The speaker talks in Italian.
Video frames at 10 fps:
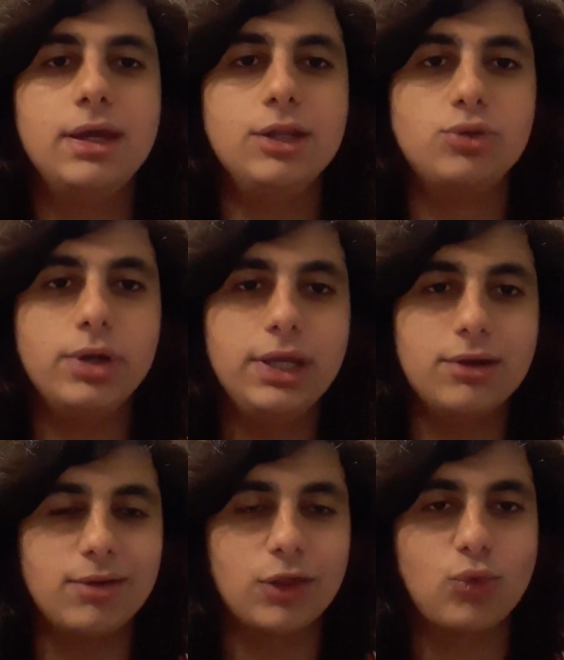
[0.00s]
il
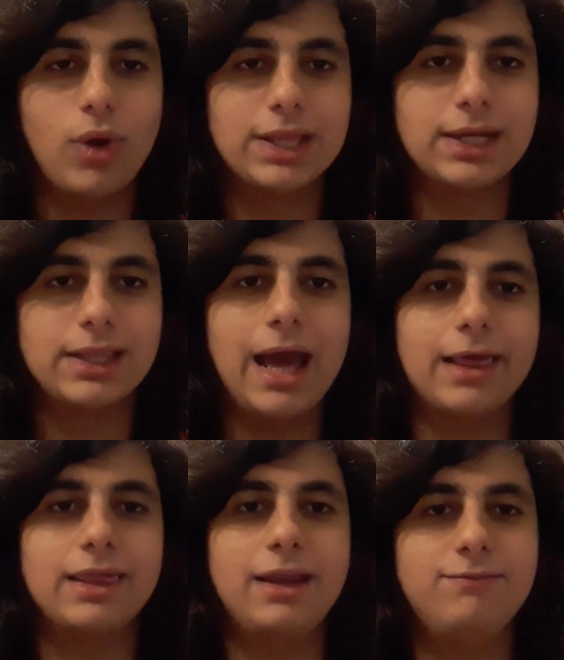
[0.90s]
Torino a una squadra
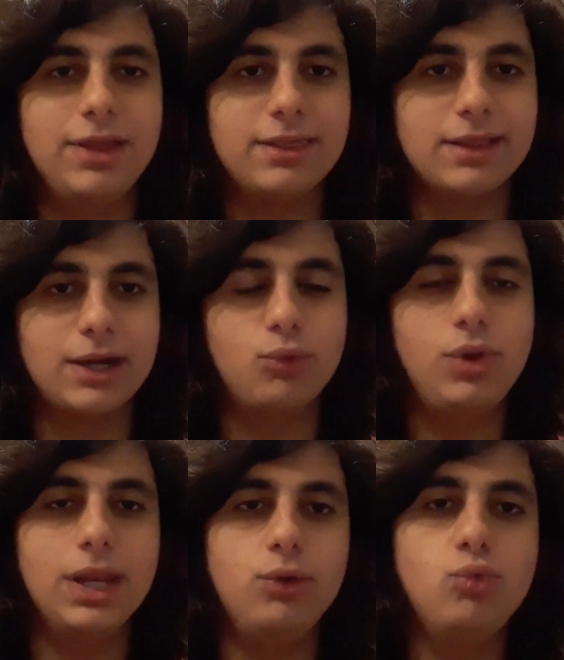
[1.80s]
da salvezza
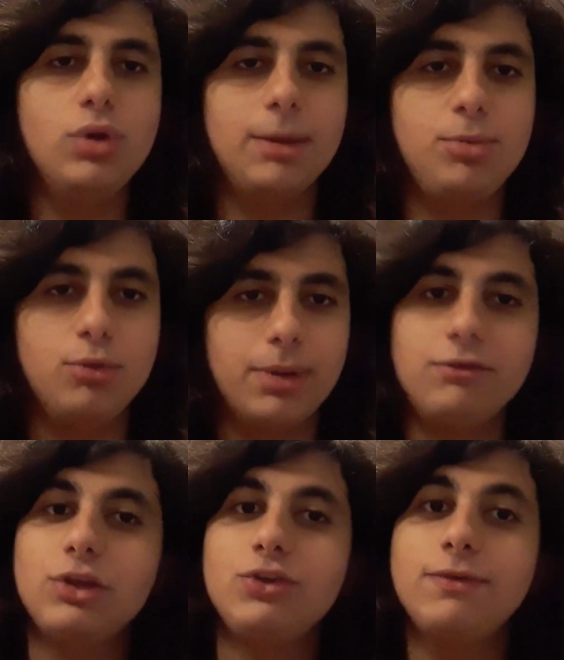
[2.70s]
tranquilla, nulla più, per
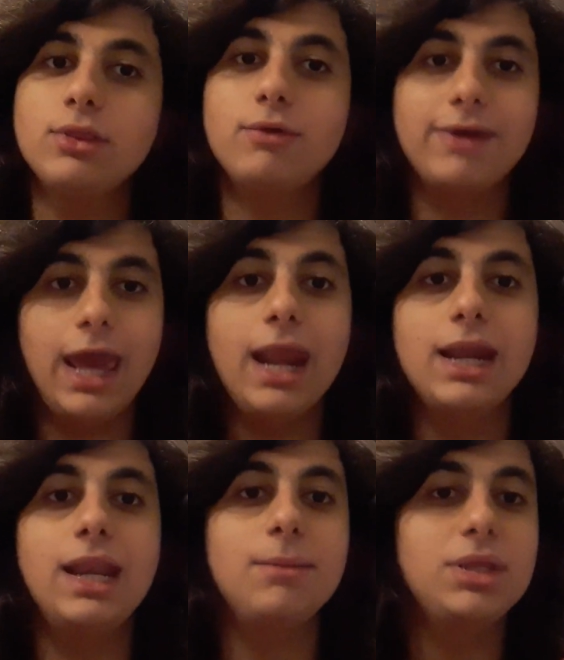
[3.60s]
averci fatto vagare
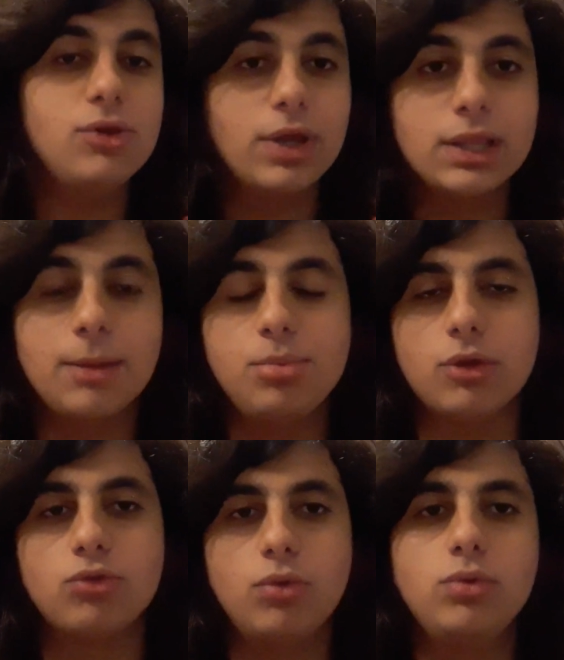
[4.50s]
nella mediocrità più
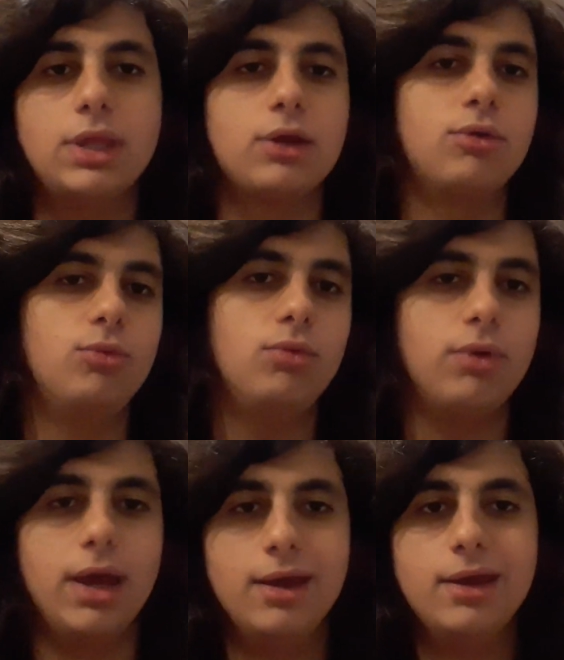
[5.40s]
assoluta e
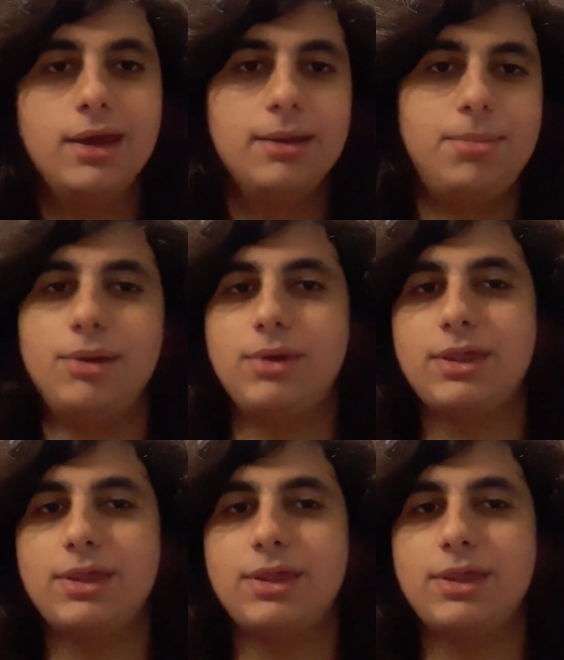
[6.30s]
comunque per una